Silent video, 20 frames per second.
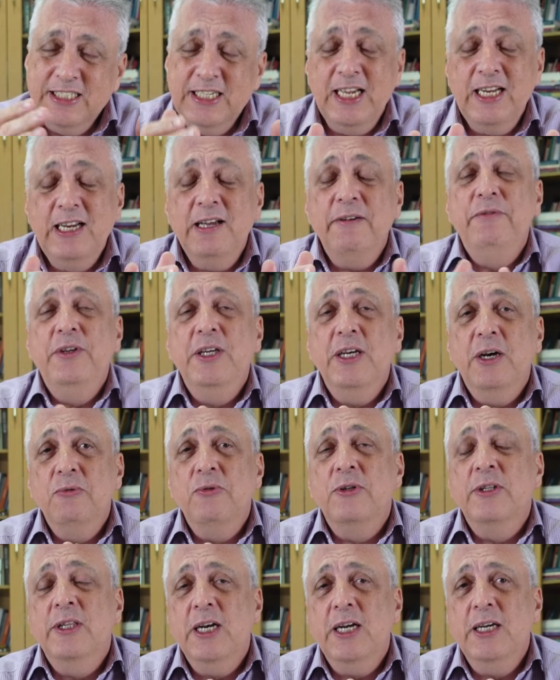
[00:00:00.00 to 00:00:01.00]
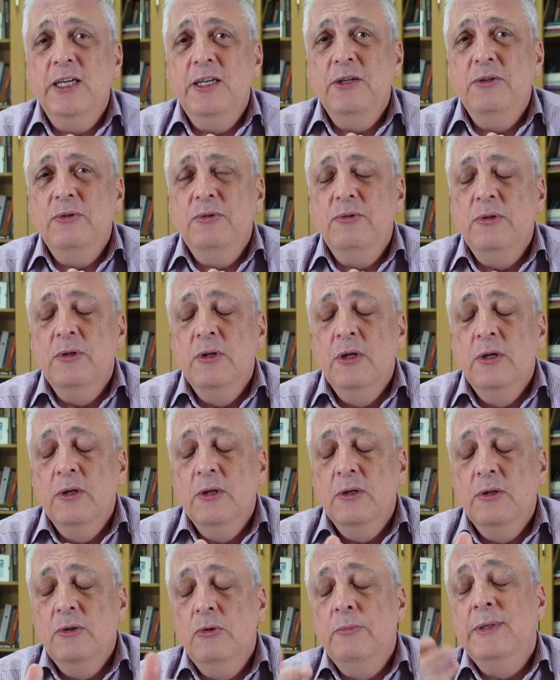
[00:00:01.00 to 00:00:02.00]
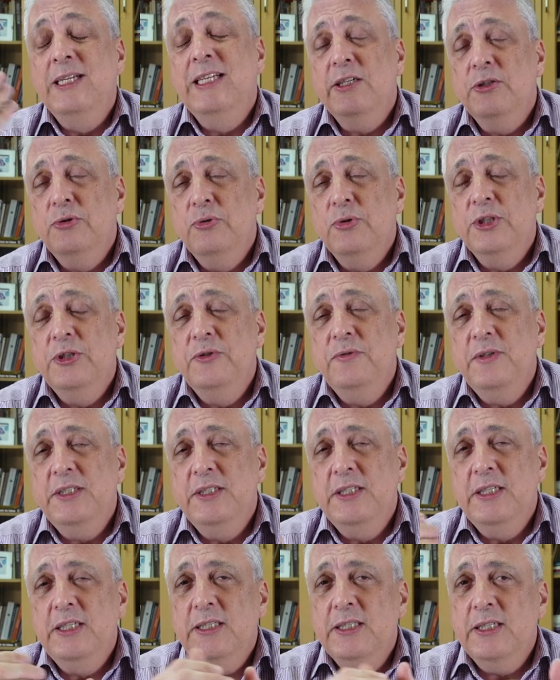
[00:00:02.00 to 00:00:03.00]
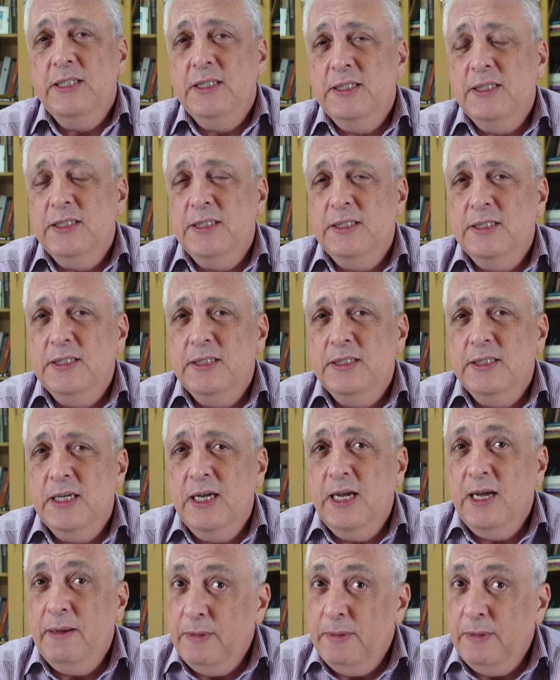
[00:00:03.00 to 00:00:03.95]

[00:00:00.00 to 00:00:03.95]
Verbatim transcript: que ele havia contraído numa das suas visitas à